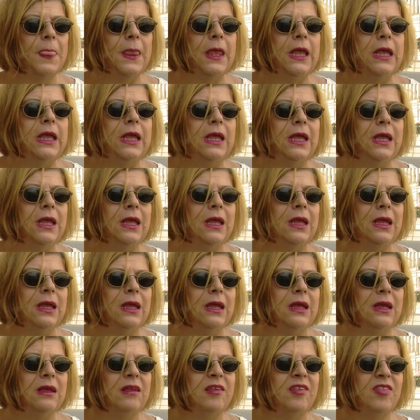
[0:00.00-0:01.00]

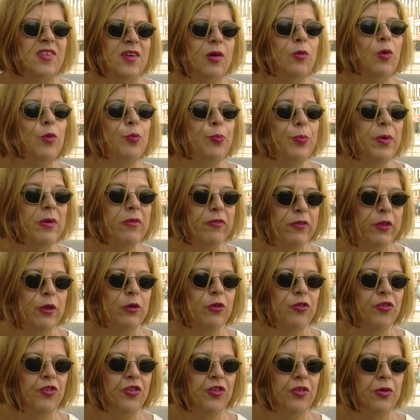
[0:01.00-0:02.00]
i z całą
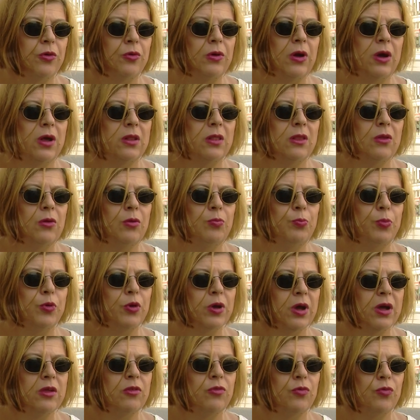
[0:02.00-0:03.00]
pewnością, a to
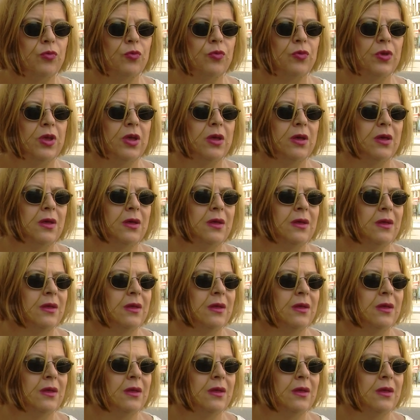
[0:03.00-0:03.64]
pokazuje